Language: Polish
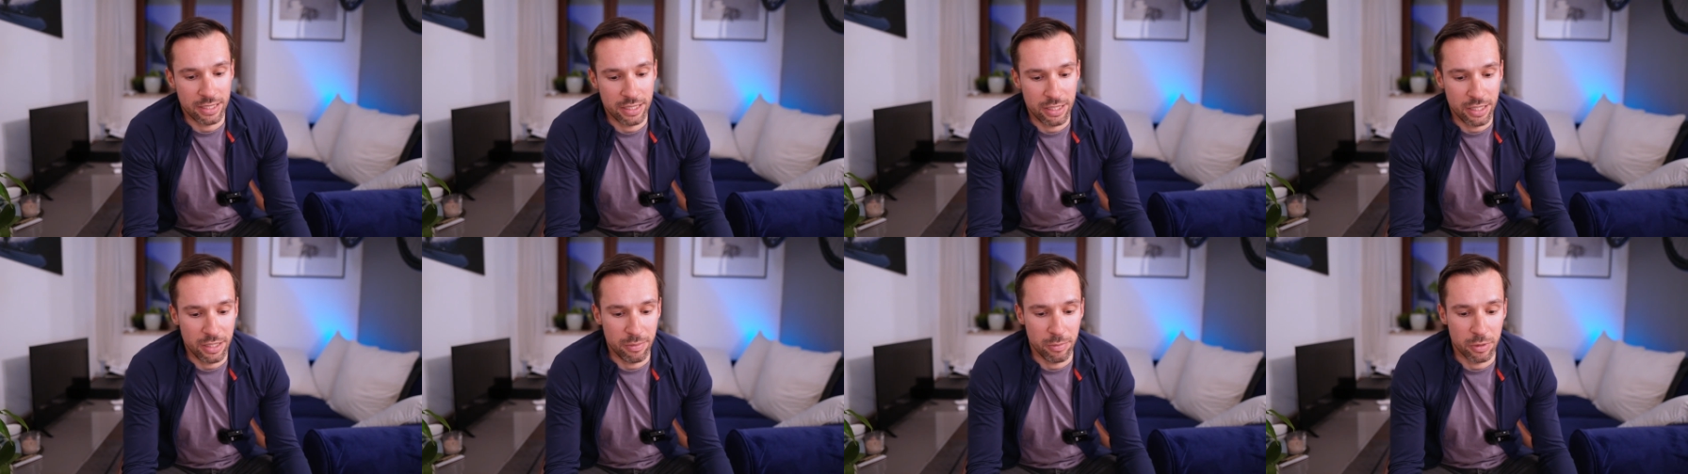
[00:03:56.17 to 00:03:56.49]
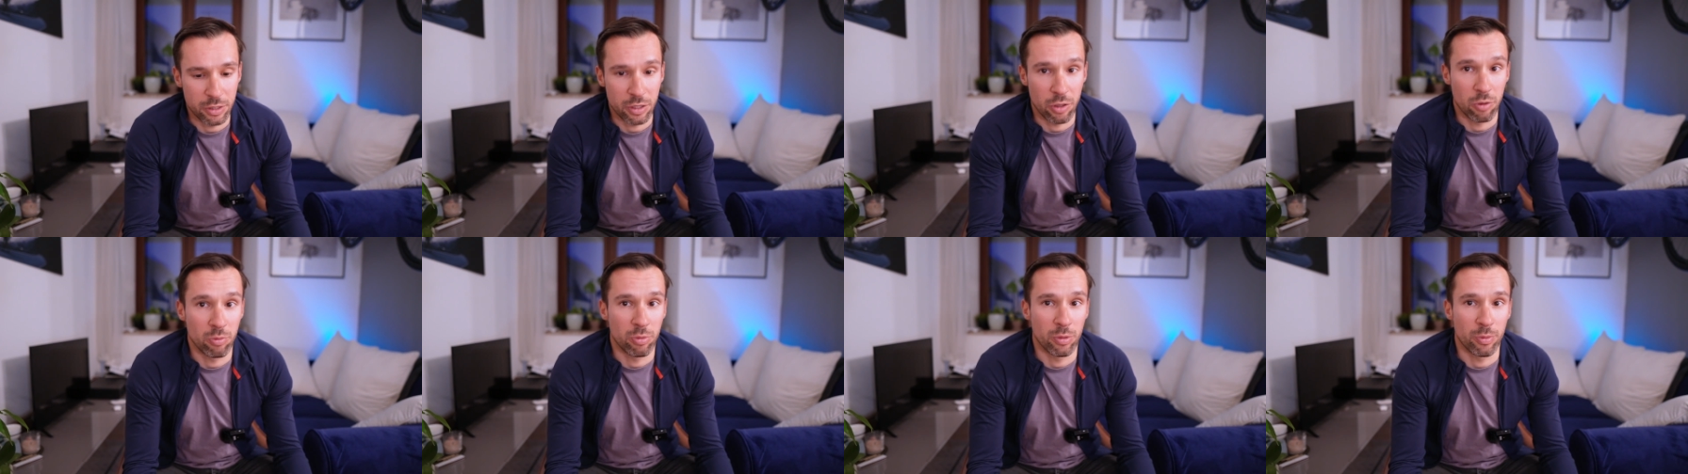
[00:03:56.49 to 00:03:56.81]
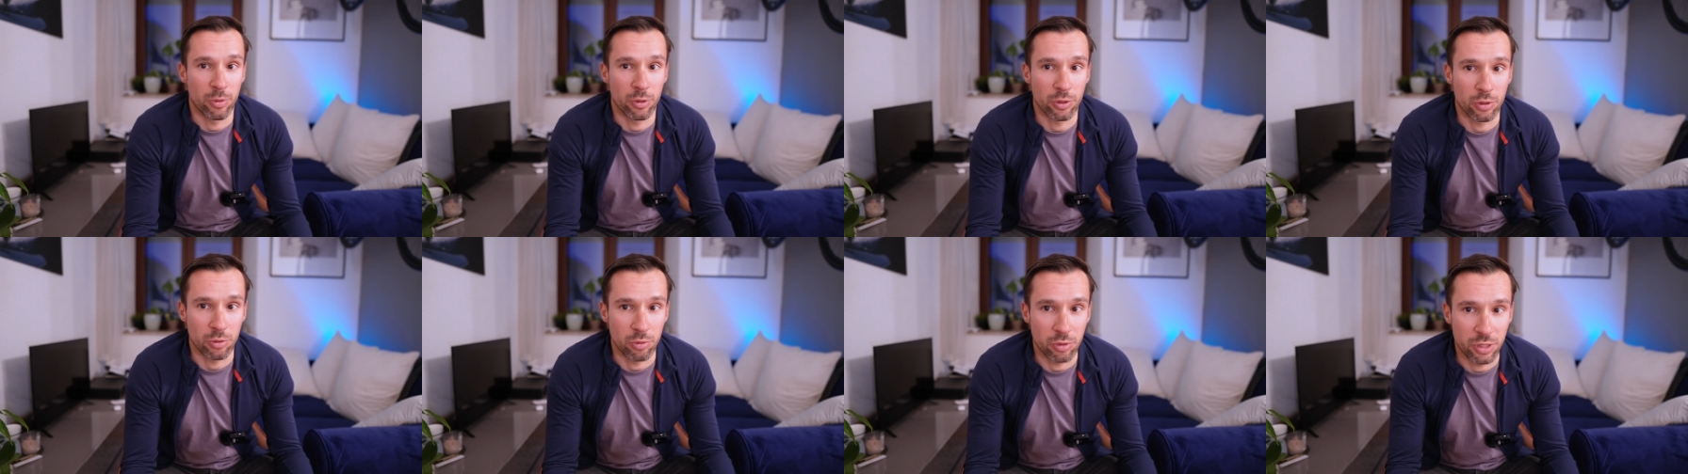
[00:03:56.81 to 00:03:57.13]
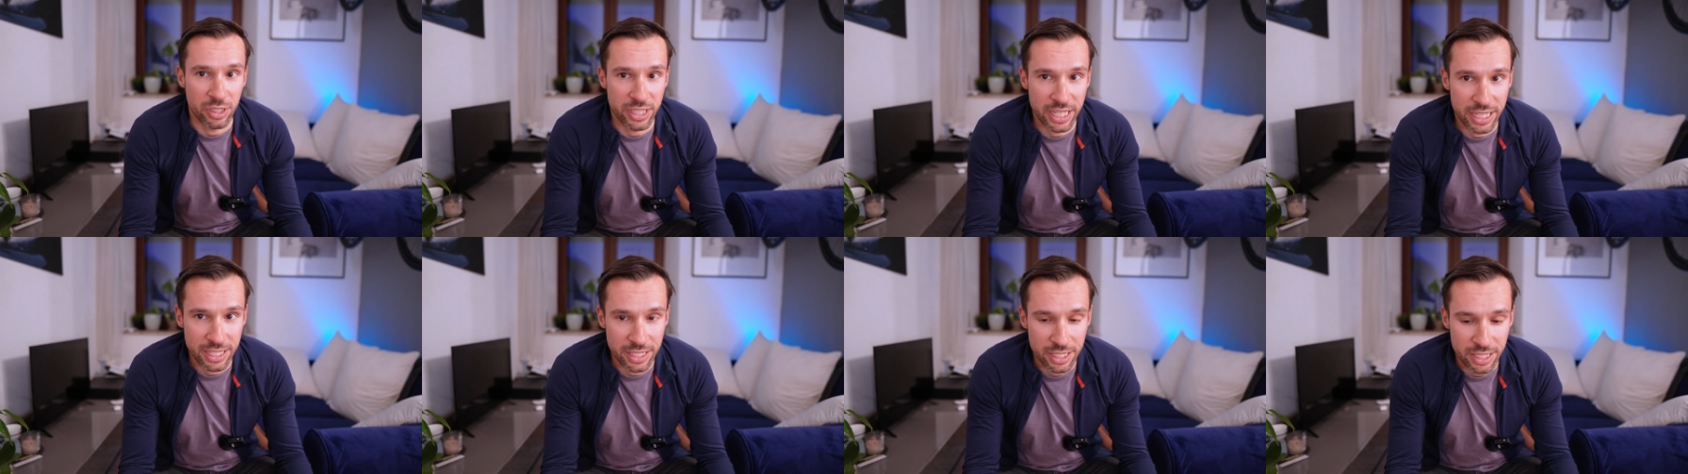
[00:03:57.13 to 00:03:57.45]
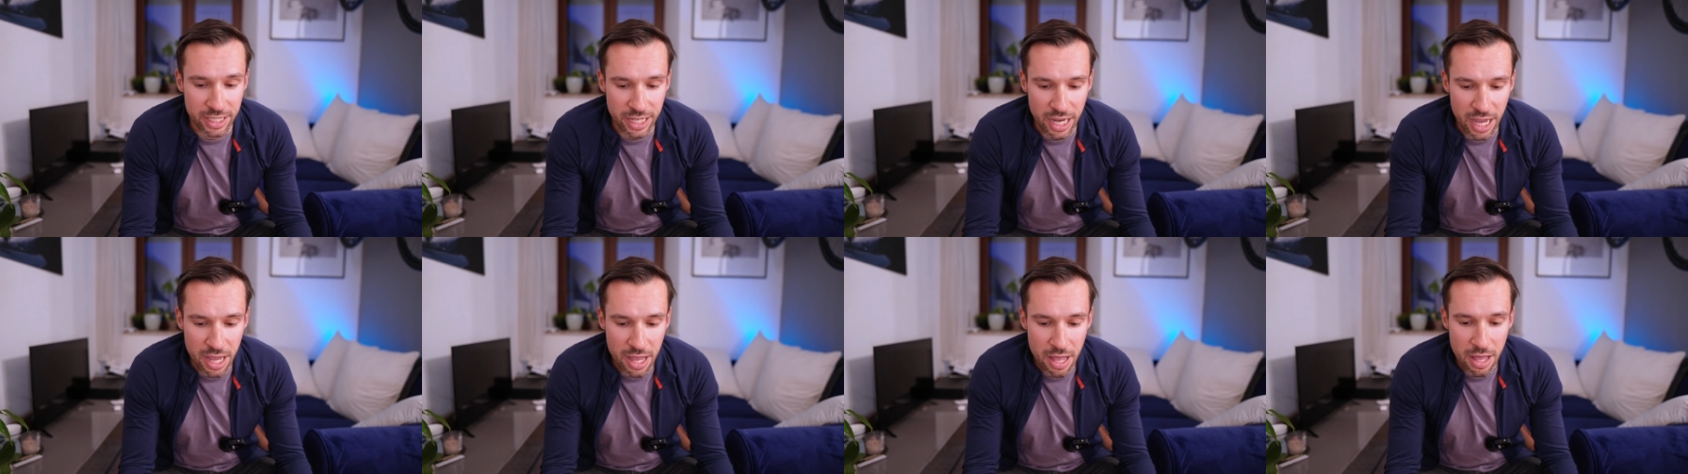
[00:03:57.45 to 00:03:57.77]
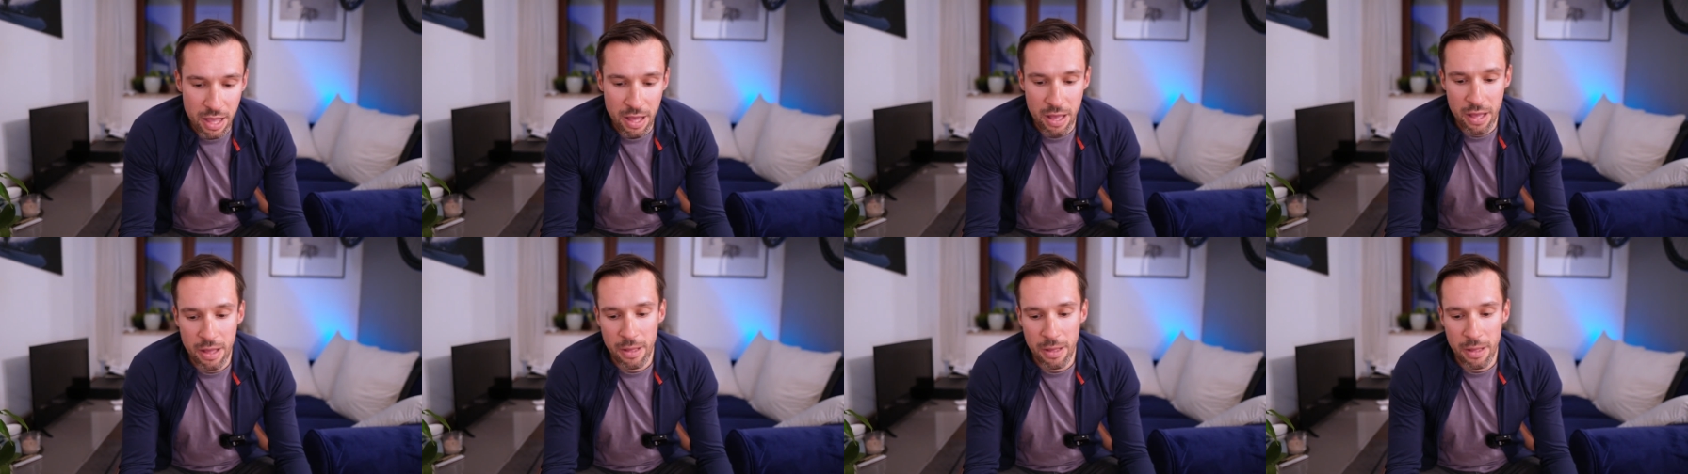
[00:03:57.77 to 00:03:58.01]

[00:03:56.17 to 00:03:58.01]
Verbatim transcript: z nim są po prostu cięższe,